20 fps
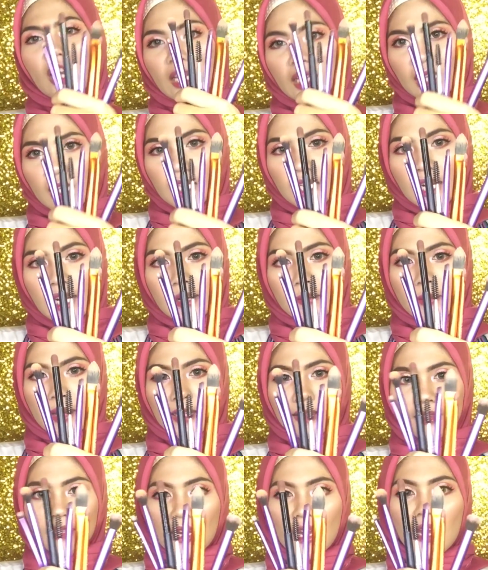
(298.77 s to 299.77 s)
yang ini dari
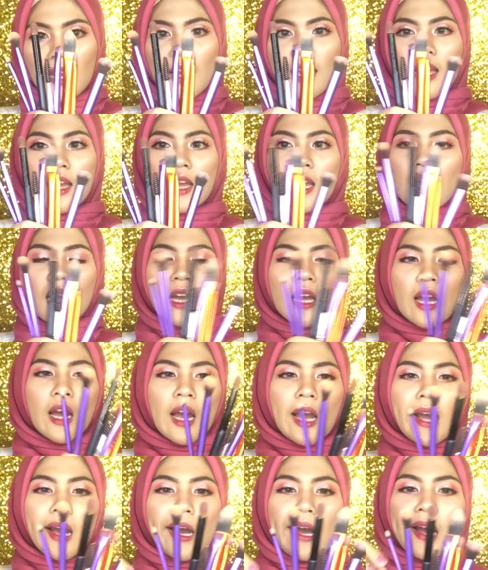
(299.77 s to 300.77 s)
mata
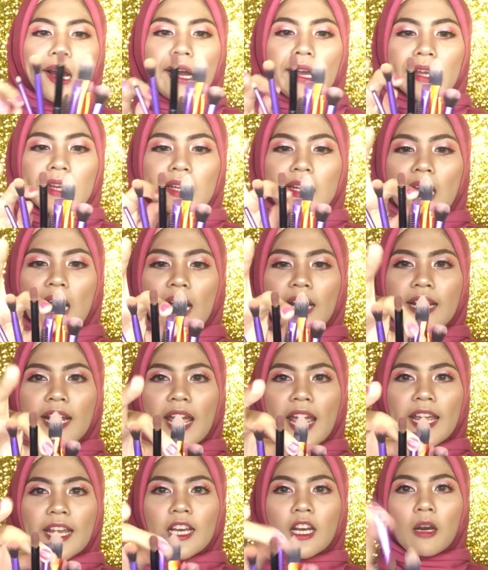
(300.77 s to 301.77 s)
uh, ini ada
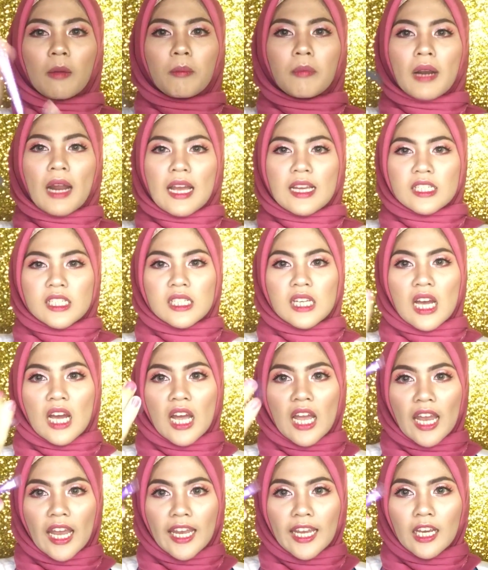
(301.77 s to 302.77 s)
angle brush. Nah,
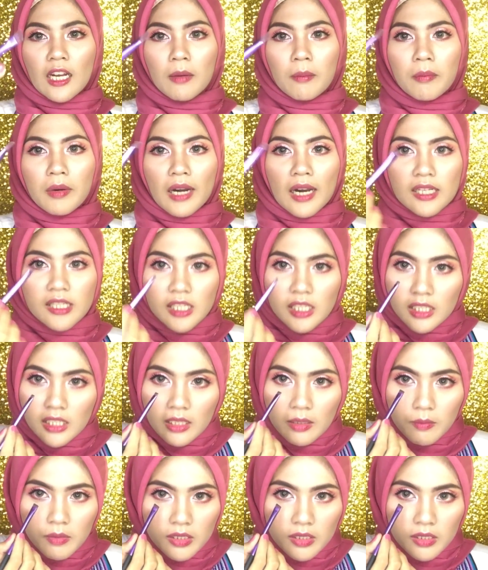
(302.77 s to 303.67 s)
angle brush ini